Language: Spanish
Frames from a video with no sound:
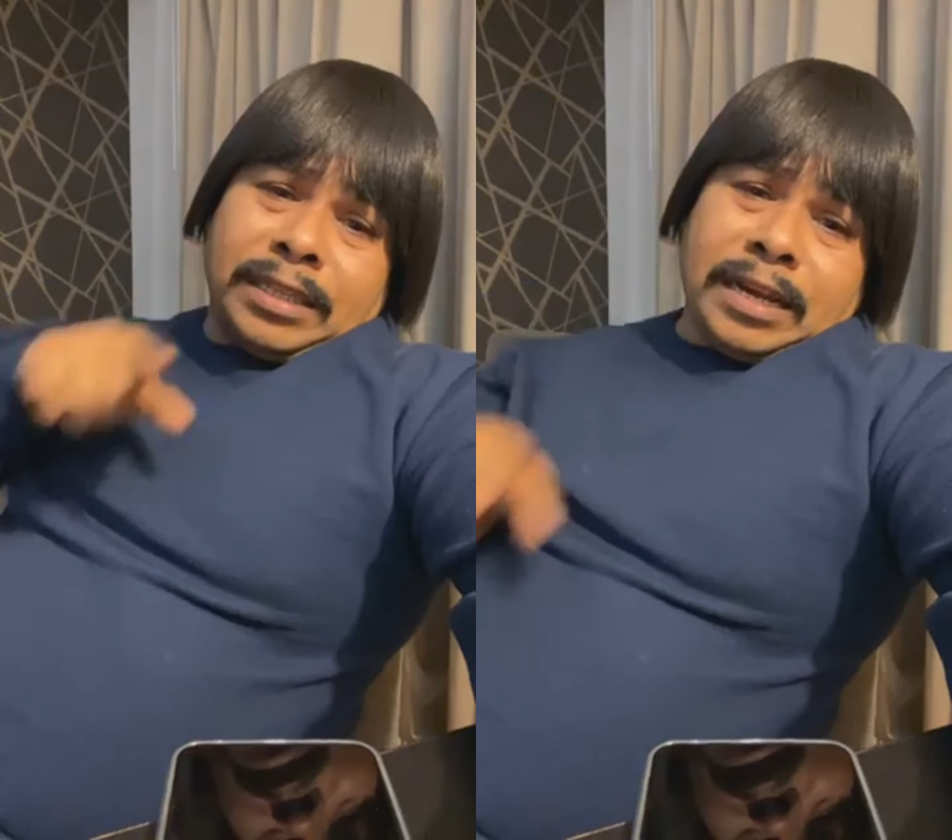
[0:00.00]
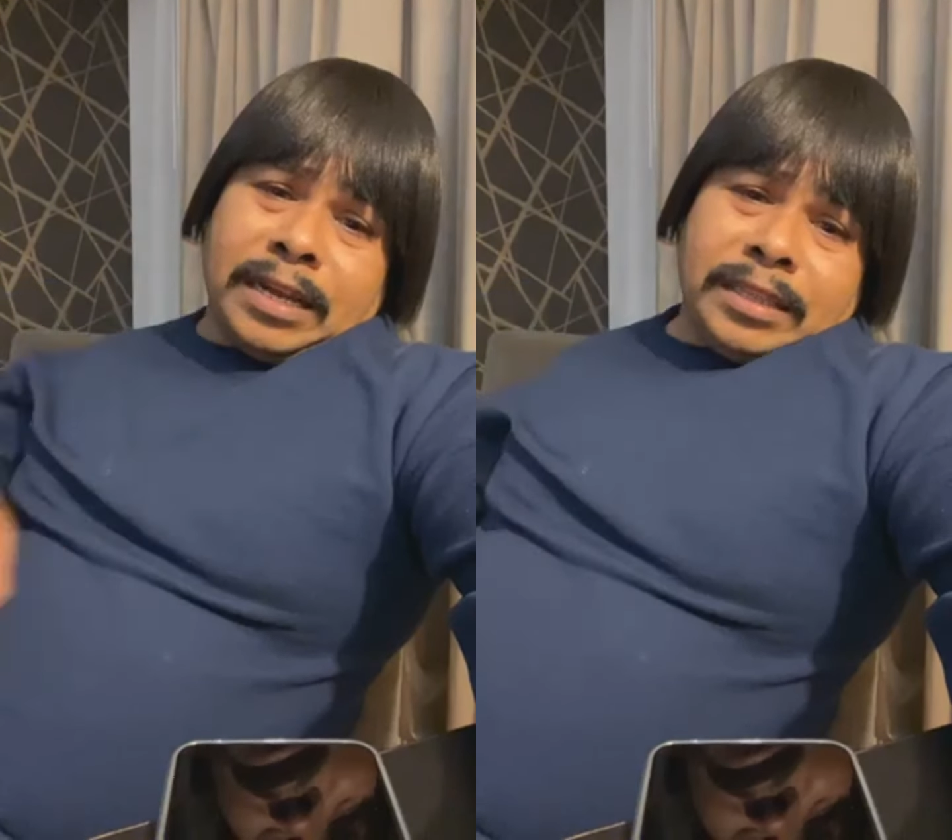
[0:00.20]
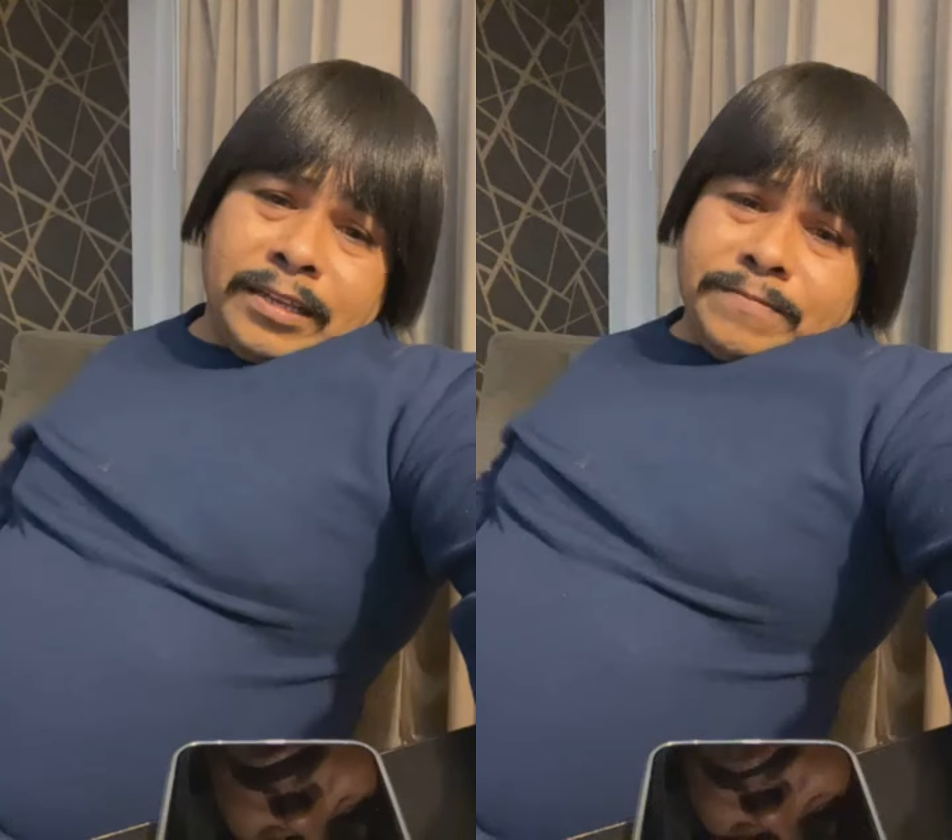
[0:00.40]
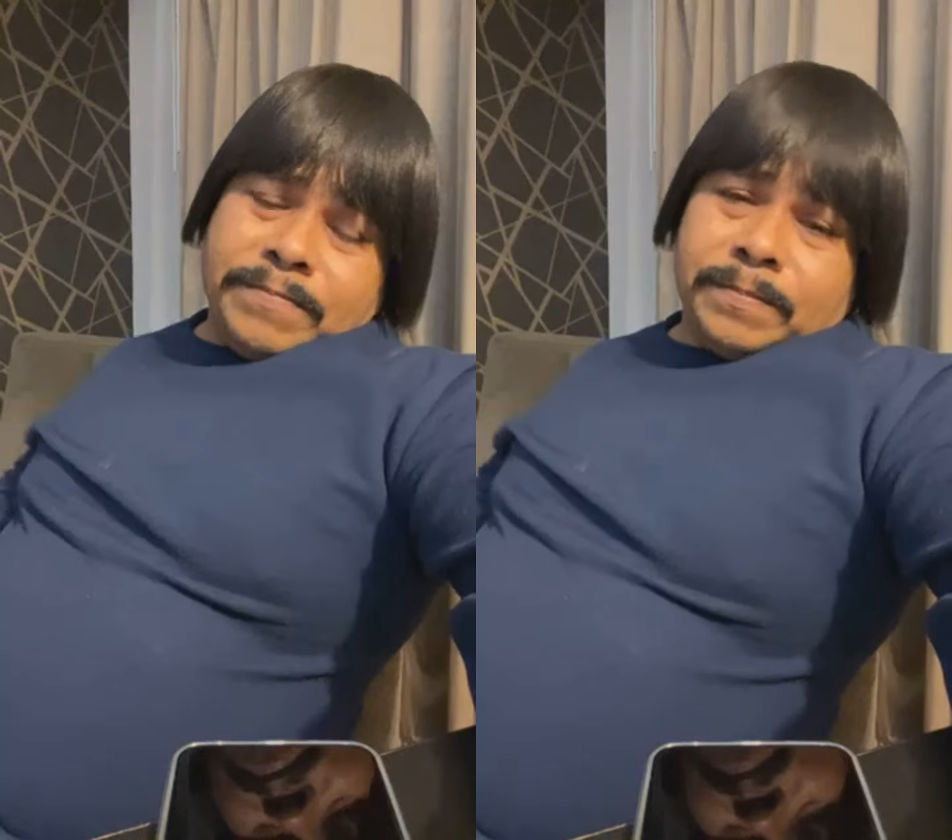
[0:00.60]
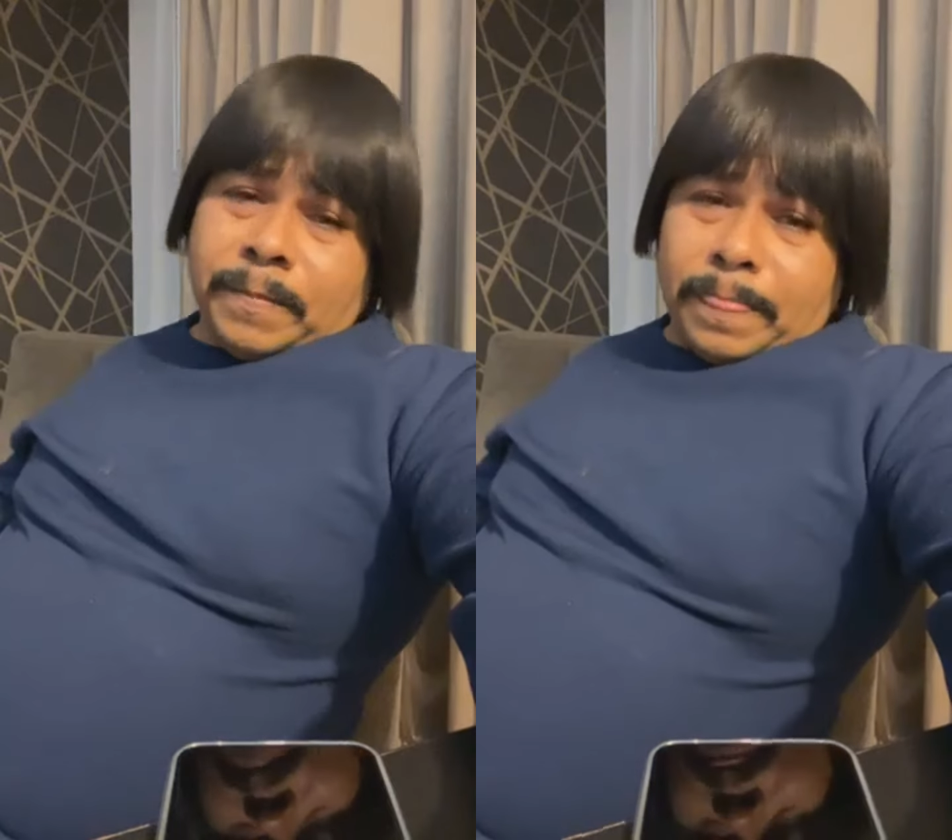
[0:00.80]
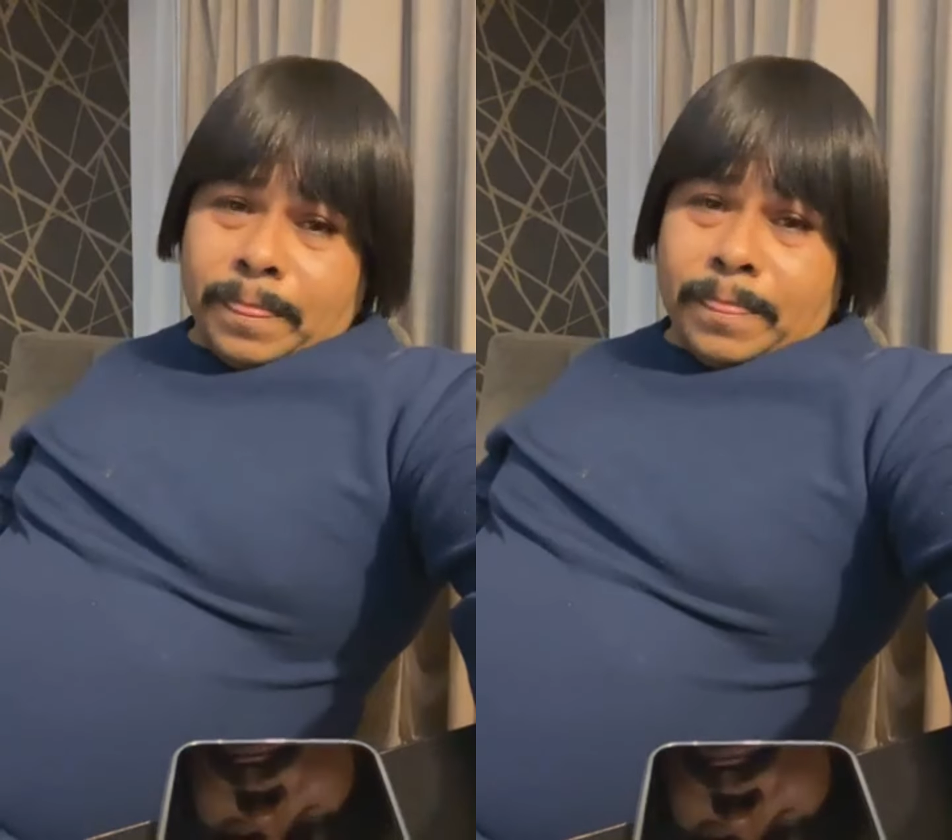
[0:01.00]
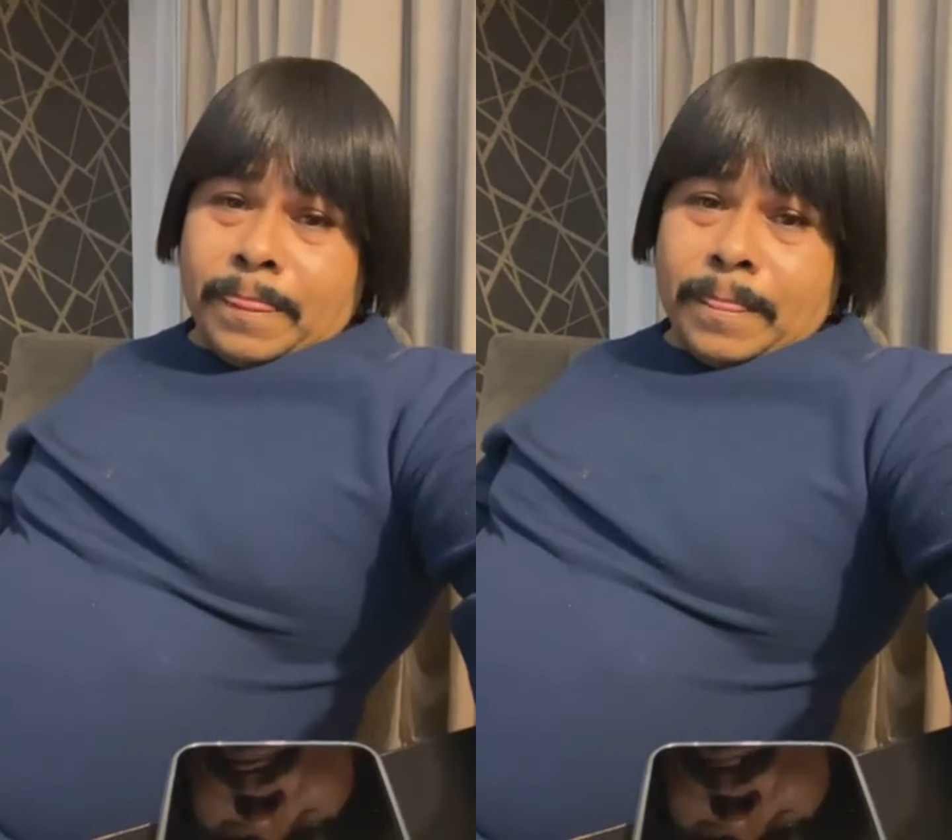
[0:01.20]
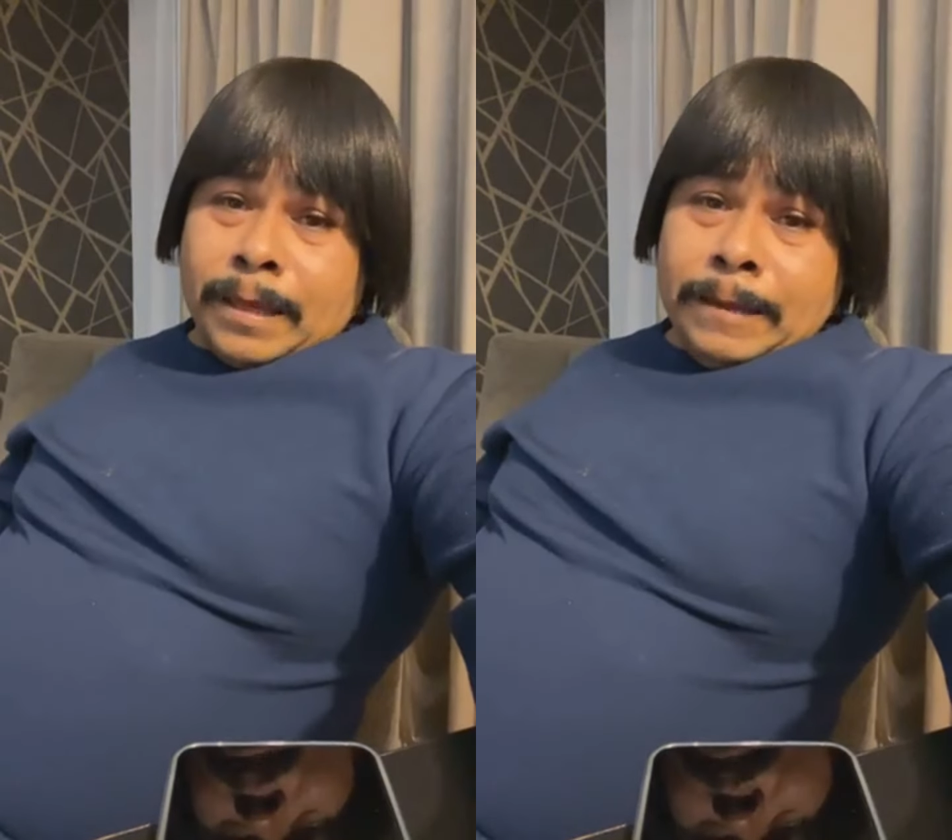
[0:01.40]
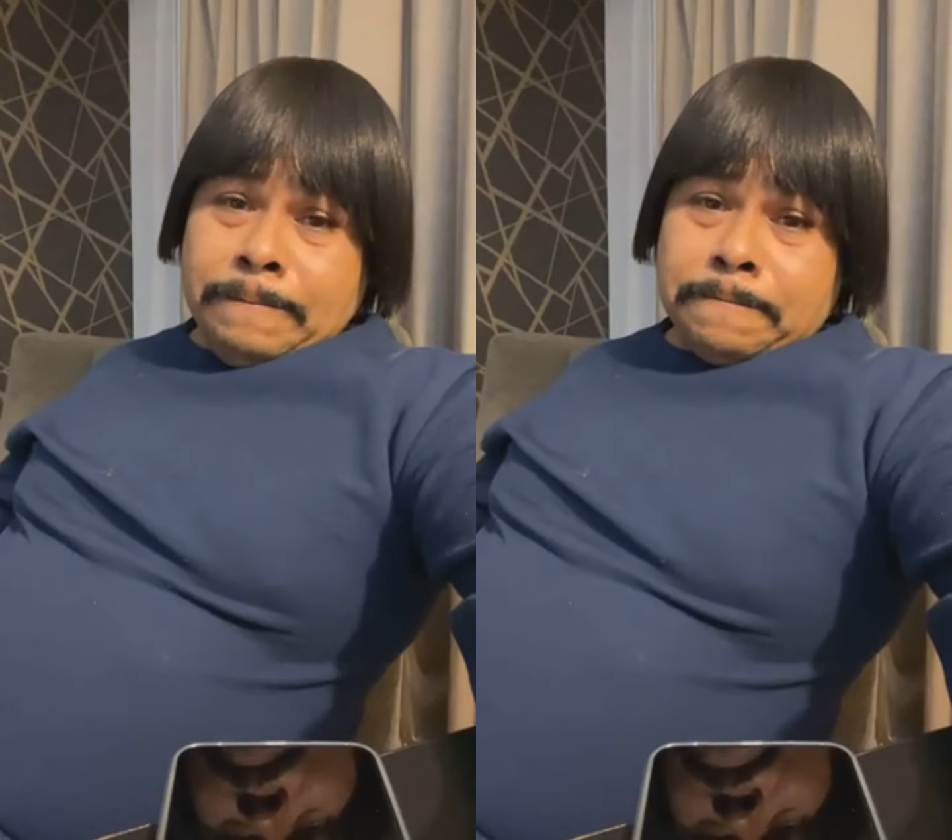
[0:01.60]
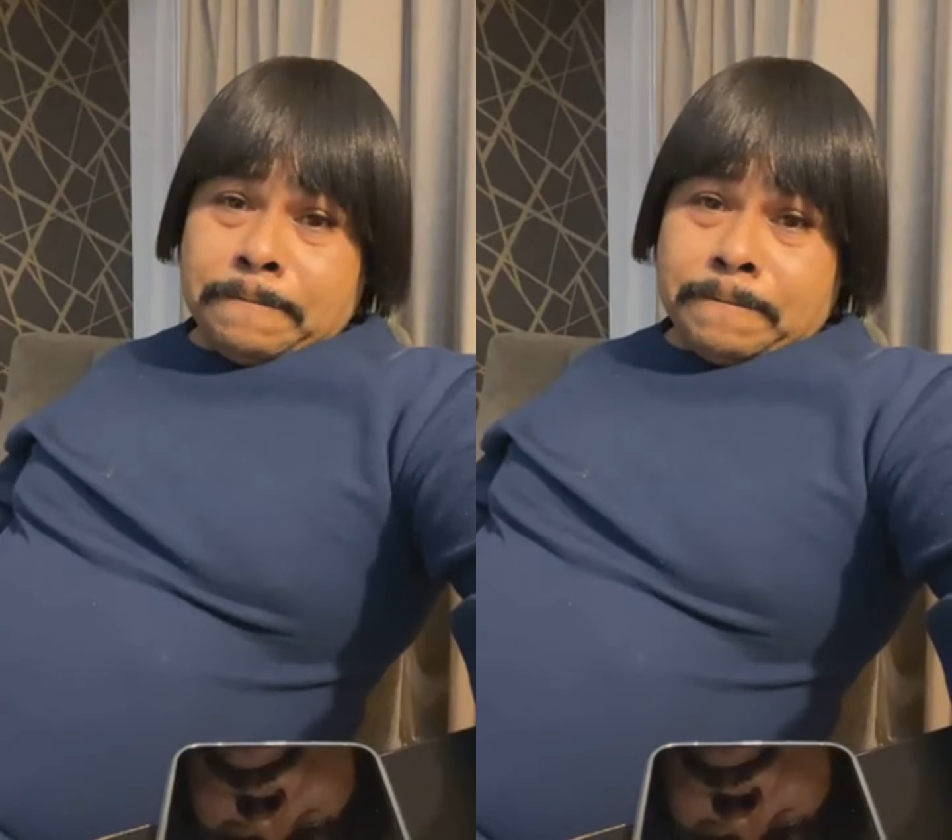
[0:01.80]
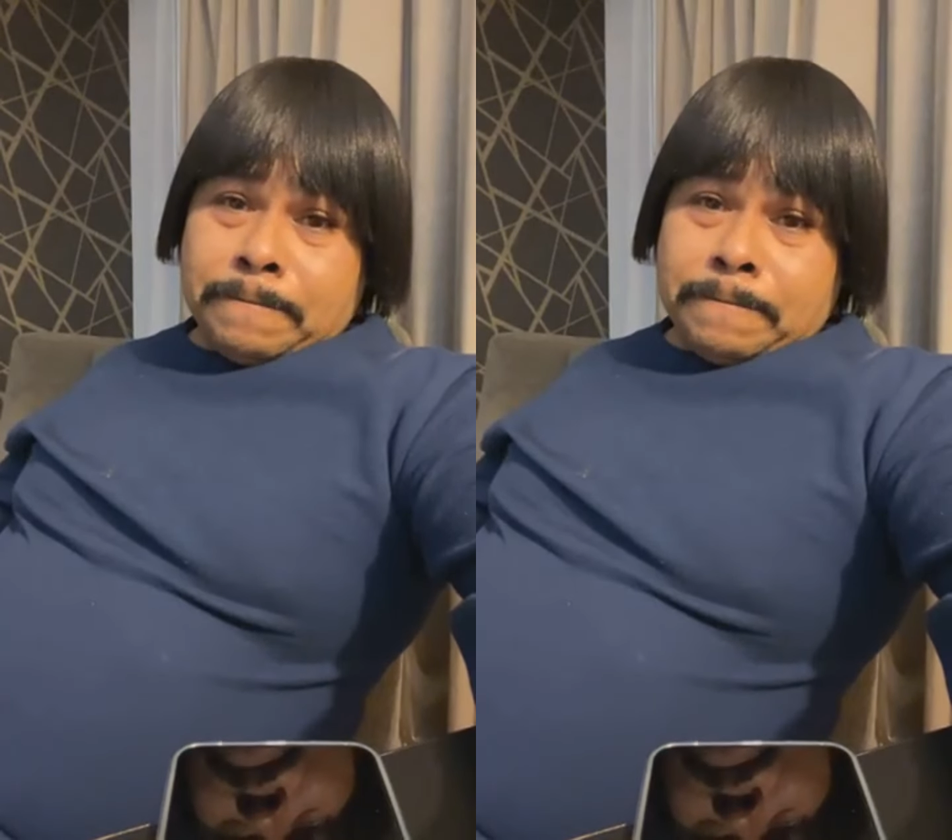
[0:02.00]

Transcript: tecate. ¿Eh?